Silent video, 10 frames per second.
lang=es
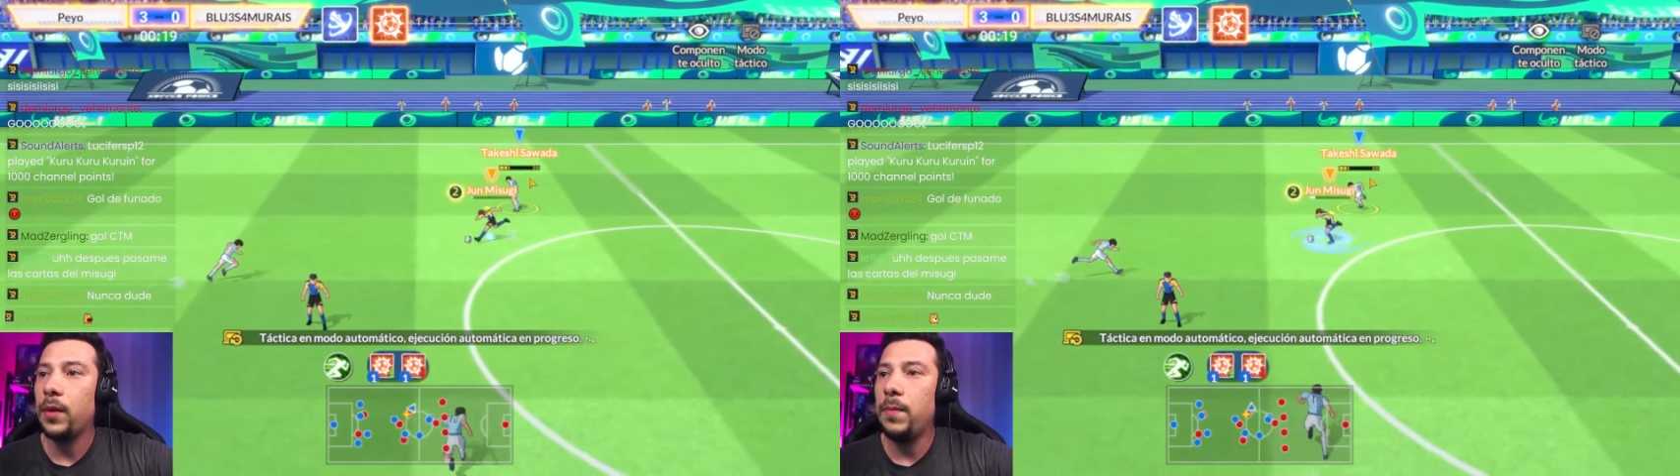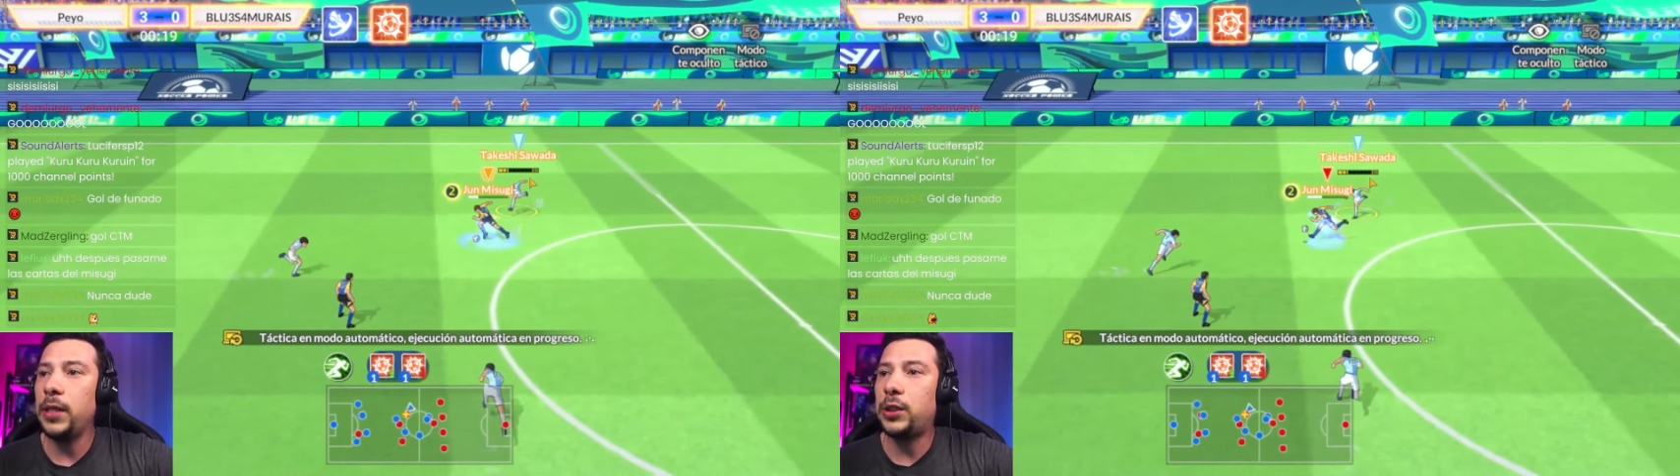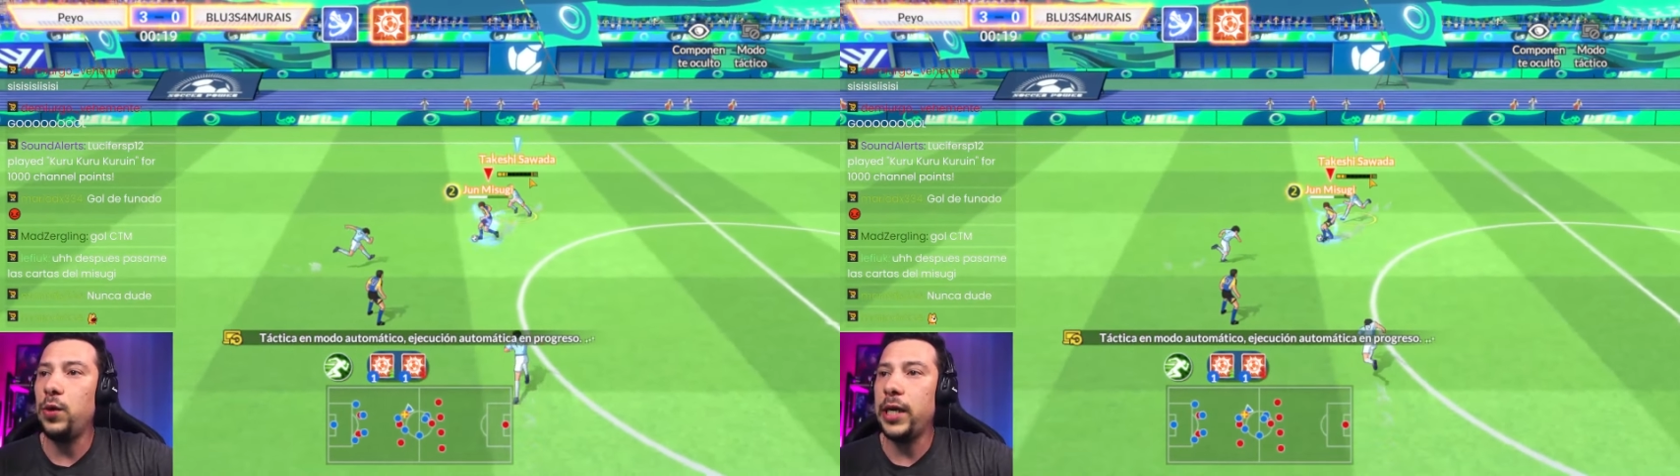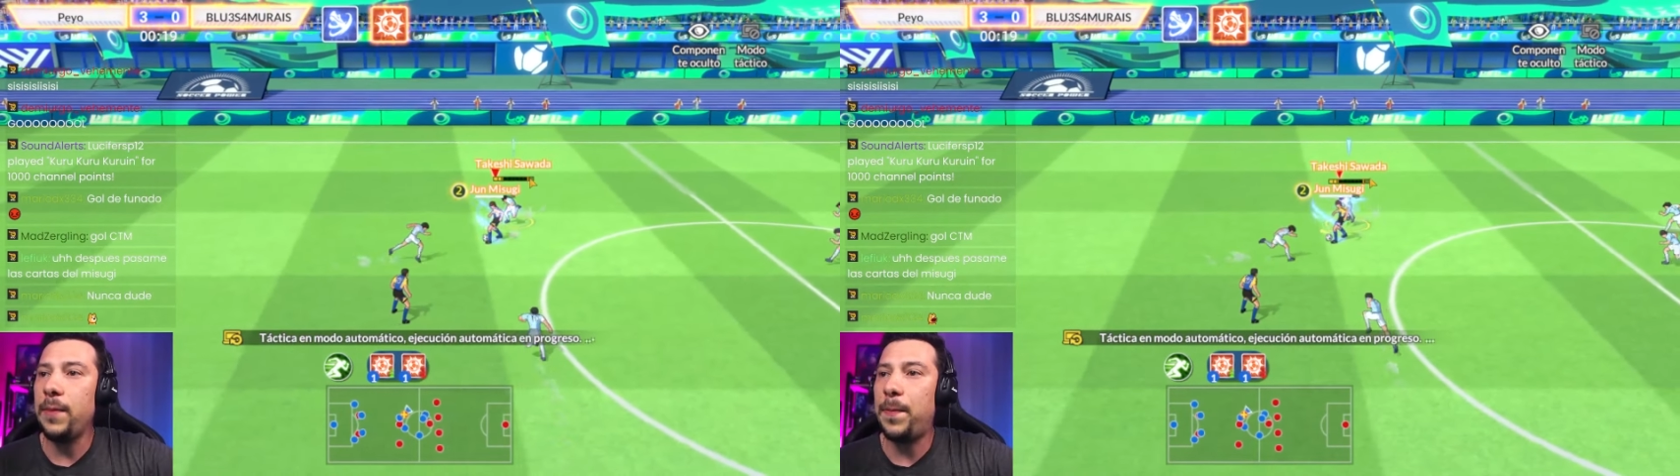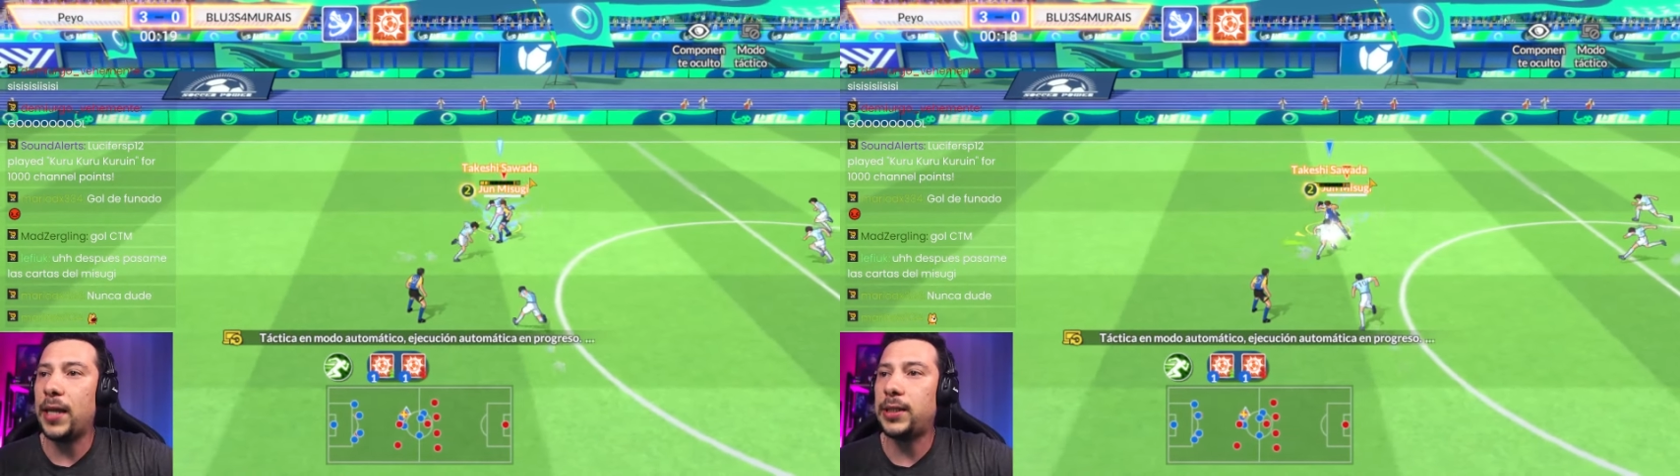Mizugi,
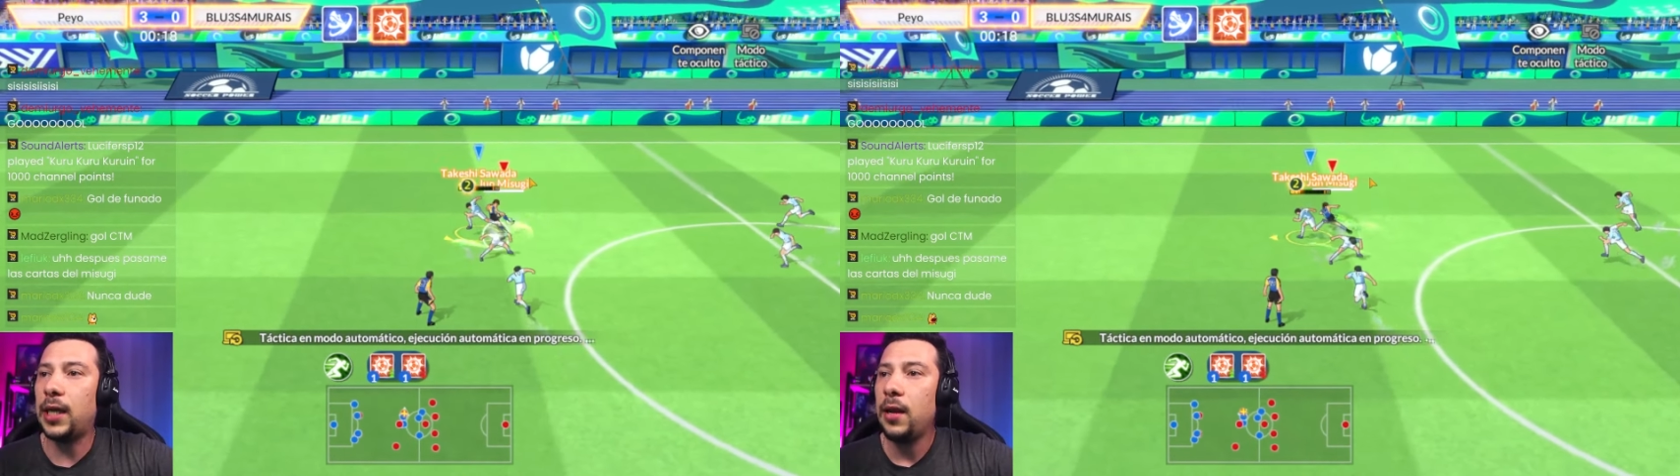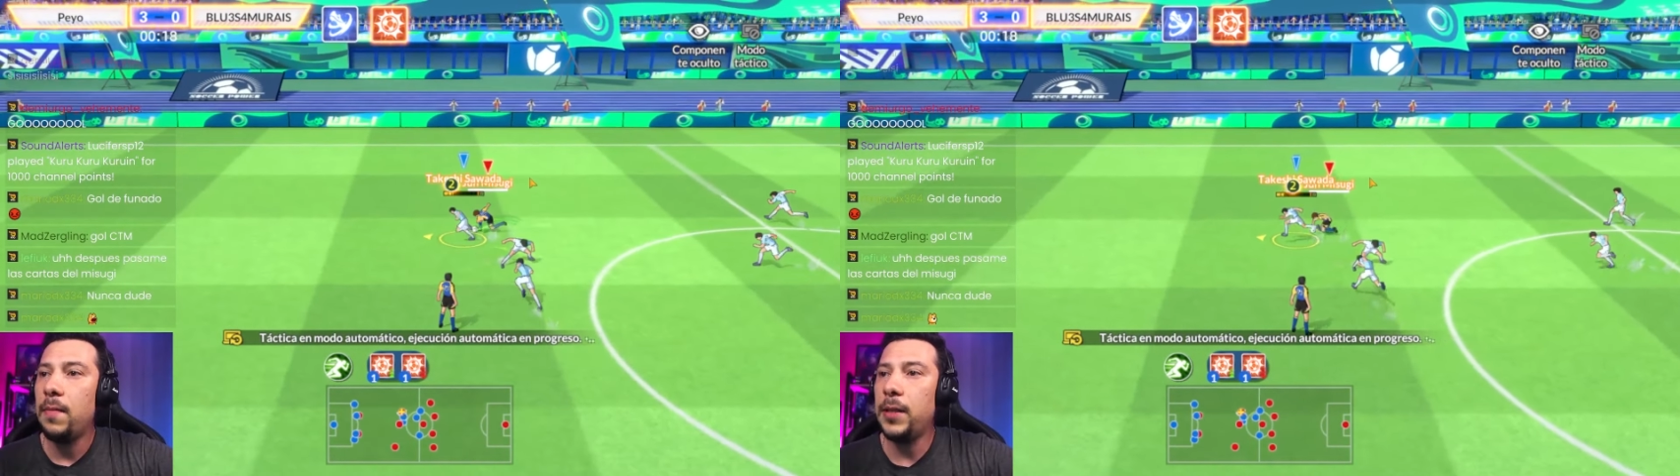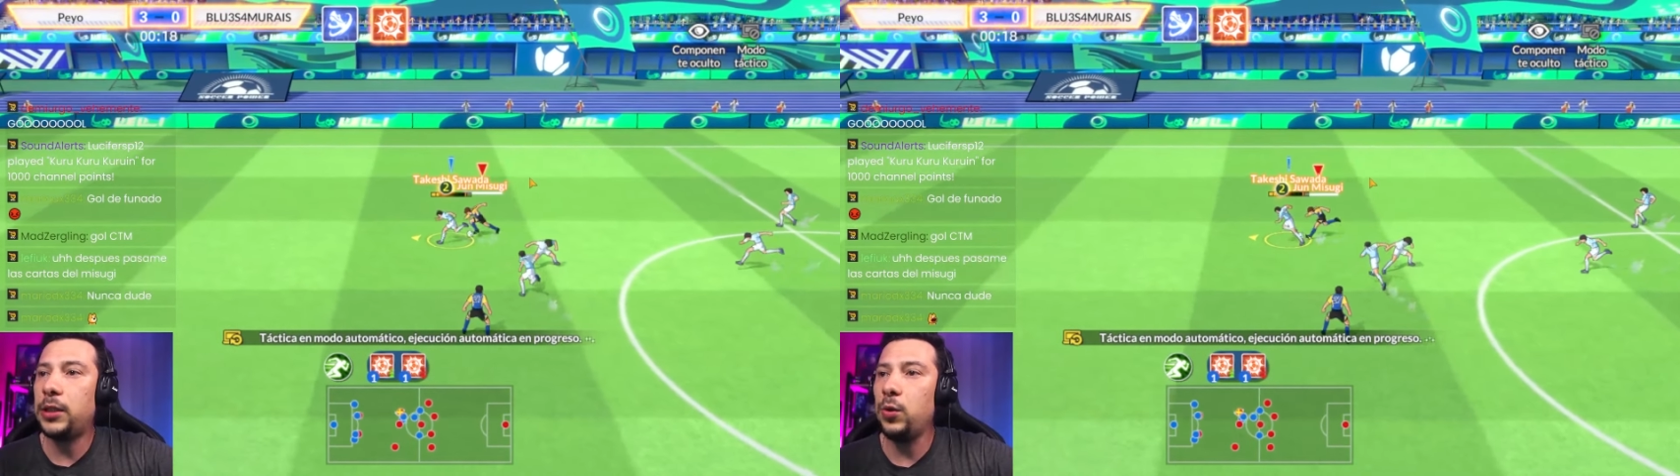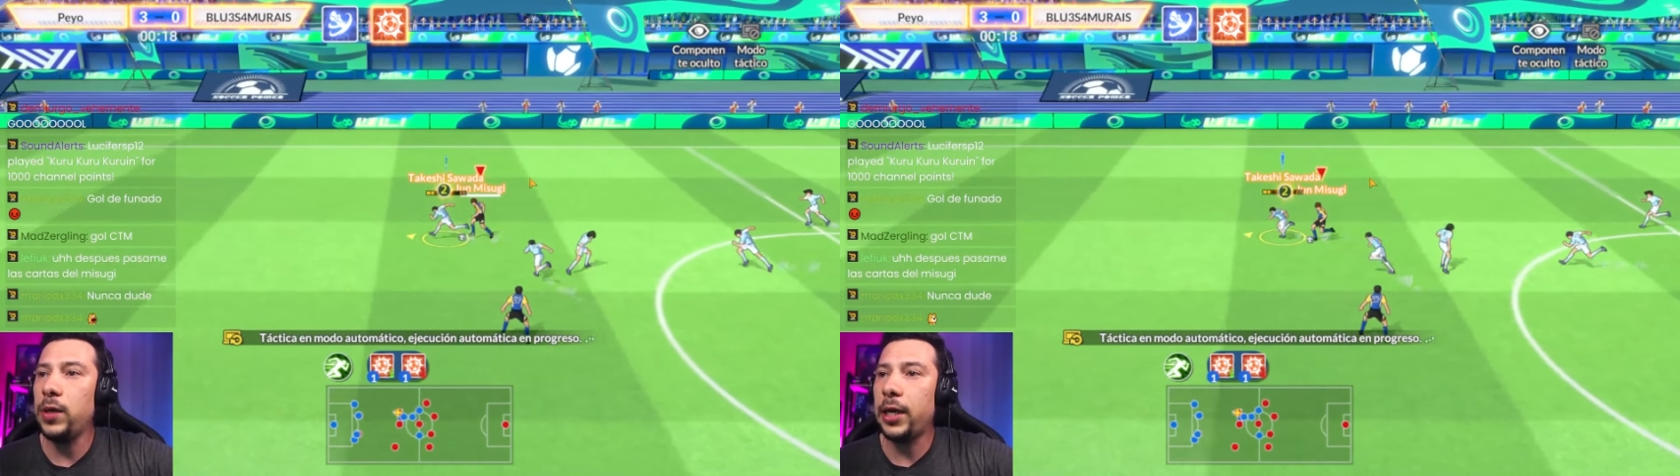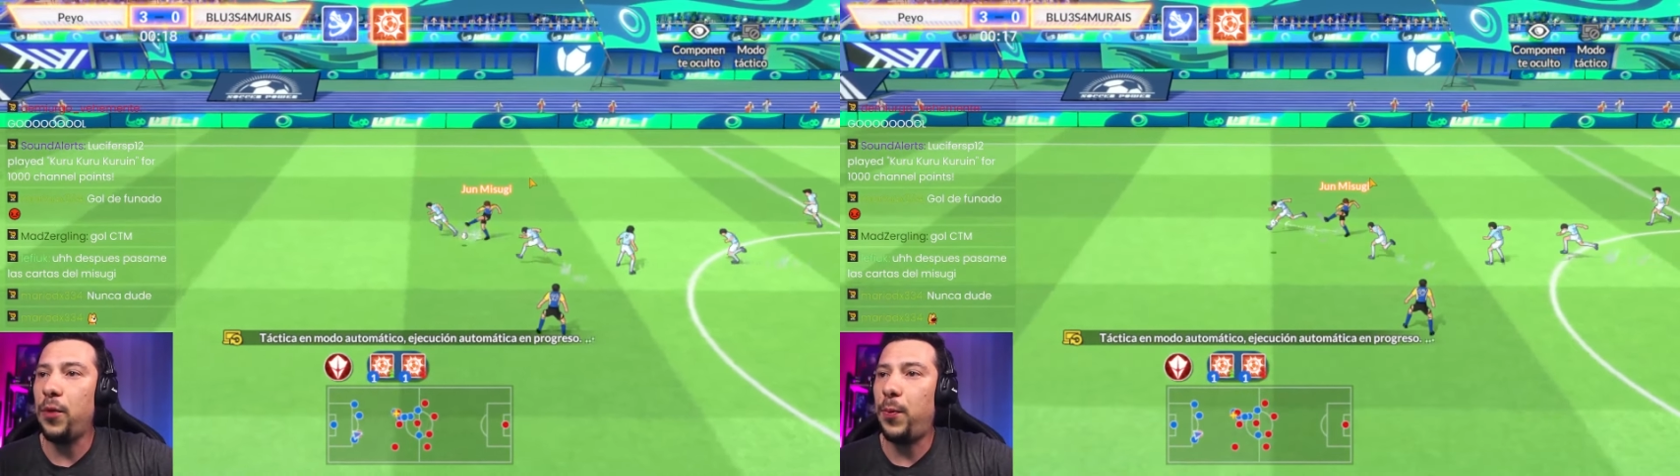¿qué pasa? Mizugi que no